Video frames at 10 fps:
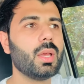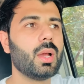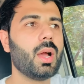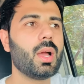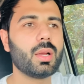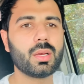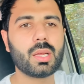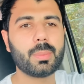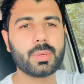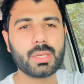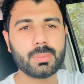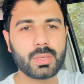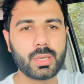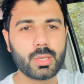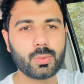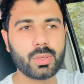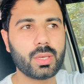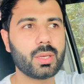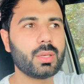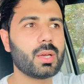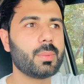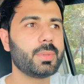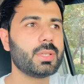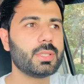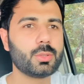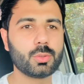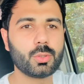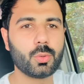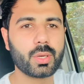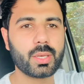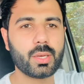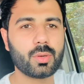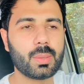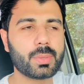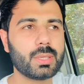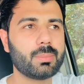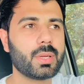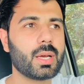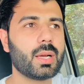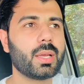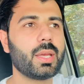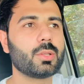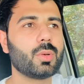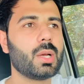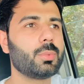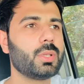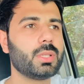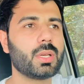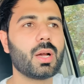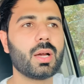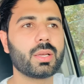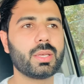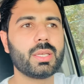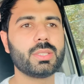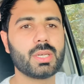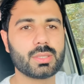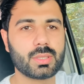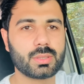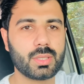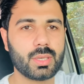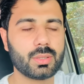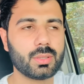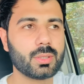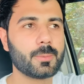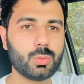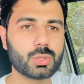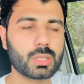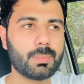हाँ अगर आप कहीं पे गए हुए हैं या फिर इधर उधर हो गए हैं और आपका नंबर आ गया तो आप उन्हें दिखा के जा सकते हैं अंदर तो उसके